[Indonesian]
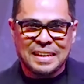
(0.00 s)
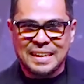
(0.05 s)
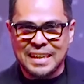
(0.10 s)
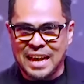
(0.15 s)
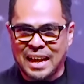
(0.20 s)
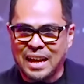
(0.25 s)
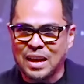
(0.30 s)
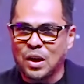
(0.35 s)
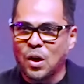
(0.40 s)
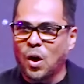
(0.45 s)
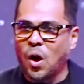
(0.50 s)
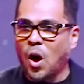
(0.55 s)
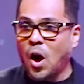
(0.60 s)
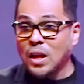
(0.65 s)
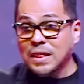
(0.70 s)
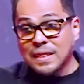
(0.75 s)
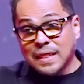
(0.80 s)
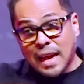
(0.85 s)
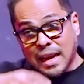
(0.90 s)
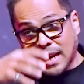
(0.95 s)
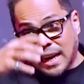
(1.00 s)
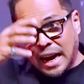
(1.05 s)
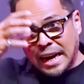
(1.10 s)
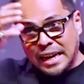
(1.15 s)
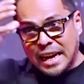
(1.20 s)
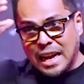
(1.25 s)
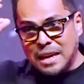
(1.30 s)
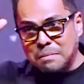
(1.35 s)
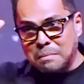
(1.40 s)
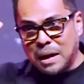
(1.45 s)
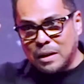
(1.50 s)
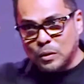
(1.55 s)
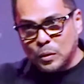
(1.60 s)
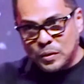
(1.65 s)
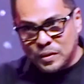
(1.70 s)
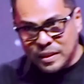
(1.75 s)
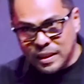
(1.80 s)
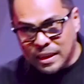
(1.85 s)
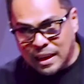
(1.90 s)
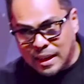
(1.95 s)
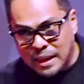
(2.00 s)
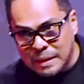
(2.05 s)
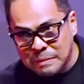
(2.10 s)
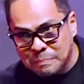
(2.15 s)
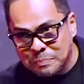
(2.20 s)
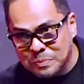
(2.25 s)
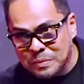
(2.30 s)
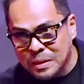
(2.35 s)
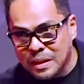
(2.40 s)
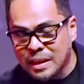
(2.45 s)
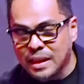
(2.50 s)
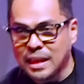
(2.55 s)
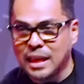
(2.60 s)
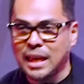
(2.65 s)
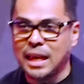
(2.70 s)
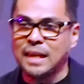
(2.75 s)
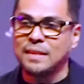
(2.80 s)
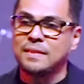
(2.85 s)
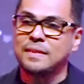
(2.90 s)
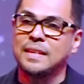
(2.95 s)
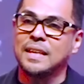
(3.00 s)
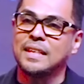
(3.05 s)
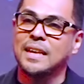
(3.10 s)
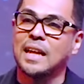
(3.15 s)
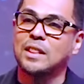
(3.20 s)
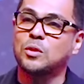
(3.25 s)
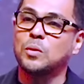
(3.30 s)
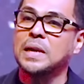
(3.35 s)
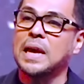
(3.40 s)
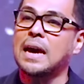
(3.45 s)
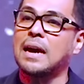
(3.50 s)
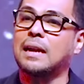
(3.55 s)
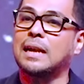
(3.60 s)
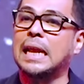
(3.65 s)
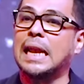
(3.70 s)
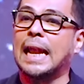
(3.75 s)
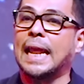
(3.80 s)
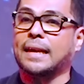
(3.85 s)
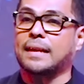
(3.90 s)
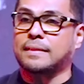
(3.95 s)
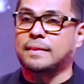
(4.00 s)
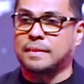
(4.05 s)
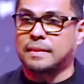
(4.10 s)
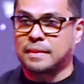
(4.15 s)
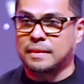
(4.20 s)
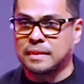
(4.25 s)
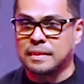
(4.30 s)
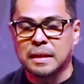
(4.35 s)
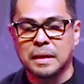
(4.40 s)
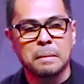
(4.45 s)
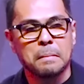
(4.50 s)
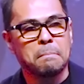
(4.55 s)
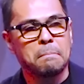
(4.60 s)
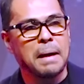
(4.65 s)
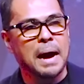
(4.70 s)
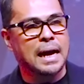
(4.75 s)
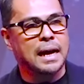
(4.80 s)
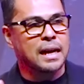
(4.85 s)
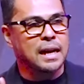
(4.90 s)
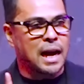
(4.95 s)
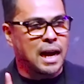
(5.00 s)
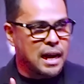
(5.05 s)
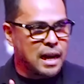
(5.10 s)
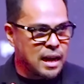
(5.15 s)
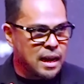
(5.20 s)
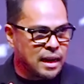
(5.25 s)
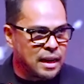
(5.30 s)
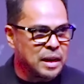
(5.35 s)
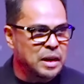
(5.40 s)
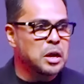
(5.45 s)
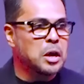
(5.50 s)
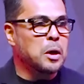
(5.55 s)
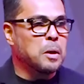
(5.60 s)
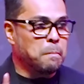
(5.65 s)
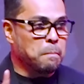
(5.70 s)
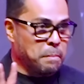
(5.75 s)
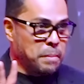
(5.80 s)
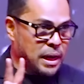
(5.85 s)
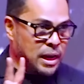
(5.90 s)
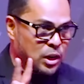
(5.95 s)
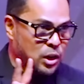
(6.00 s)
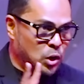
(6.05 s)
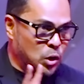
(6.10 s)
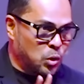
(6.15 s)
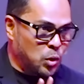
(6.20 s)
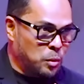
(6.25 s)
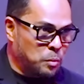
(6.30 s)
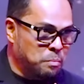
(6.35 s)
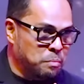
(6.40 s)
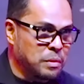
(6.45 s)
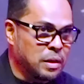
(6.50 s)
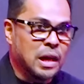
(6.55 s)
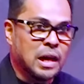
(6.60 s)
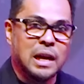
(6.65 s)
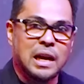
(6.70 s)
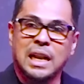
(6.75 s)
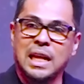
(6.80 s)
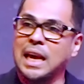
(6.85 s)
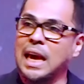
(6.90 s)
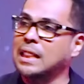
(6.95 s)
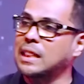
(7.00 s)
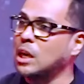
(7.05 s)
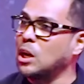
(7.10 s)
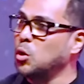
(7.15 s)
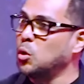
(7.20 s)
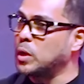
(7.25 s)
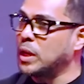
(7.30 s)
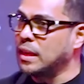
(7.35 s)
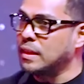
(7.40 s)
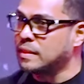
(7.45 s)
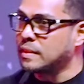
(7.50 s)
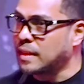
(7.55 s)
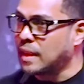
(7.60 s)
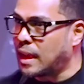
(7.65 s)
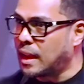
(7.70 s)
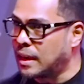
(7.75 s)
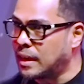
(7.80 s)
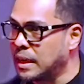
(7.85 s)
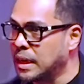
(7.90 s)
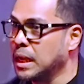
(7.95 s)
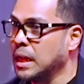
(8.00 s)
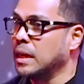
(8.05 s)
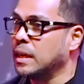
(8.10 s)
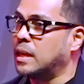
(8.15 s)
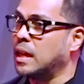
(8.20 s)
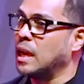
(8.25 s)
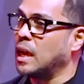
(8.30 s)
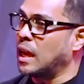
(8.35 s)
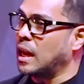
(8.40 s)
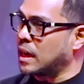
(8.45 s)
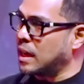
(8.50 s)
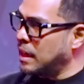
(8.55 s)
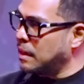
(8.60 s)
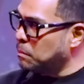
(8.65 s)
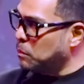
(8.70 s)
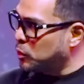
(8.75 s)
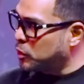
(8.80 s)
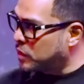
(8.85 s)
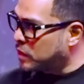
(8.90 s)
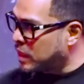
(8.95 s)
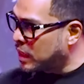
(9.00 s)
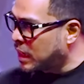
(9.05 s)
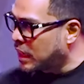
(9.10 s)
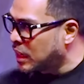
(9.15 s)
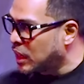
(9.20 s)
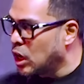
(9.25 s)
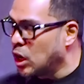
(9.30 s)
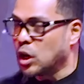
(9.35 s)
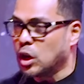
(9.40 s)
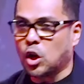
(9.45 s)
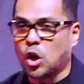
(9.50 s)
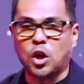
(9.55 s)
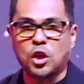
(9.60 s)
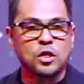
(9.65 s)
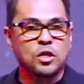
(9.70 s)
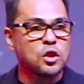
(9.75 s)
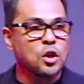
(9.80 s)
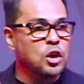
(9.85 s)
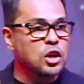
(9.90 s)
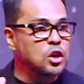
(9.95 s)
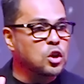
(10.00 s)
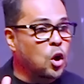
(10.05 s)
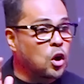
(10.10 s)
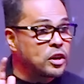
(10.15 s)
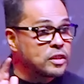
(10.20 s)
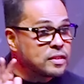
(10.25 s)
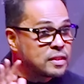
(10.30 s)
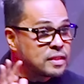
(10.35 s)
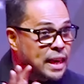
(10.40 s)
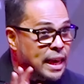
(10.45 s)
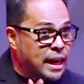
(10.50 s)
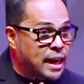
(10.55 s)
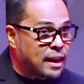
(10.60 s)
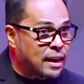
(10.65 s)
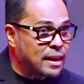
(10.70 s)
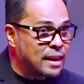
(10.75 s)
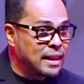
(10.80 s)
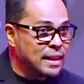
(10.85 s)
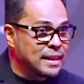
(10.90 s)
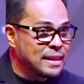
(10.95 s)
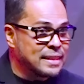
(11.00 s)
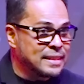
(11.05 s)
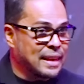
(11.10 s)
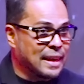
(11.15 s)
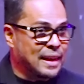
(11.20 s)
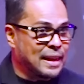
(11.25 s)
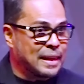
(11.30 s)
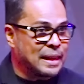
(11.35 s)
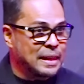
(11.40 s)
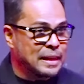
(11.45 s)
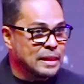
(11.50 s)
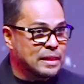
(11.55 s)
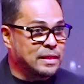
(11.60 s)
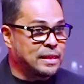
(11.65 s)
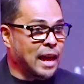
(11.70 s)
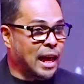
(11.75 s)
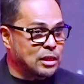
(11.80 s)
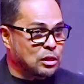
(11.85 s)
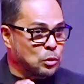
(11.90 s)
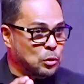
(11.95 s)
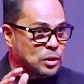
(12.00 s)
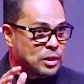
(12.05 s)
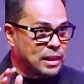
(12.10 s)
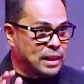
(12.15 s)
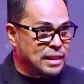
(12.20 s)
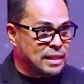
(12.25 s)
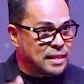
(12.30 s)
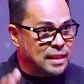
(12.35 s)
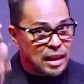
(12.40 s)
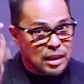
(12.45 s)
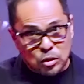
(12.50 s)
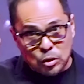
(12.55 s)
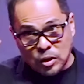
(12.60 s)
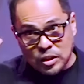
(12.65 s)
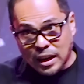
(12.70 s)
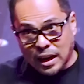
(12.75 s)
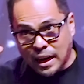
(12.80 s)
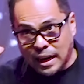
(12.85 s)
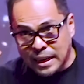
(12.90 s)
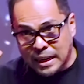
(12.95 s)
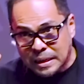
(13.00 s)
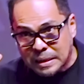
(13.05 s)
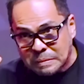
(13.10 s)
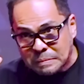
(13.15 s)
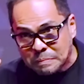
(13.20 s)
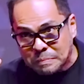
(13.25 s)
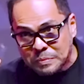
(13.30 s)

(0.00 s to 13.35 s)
Nah, otak kanan manusia Isinya tuh yang rileks. Makan, minum, lihat lukisan, dengerin musik, nonton konser, ya, jatuh cinta itu otak kanan.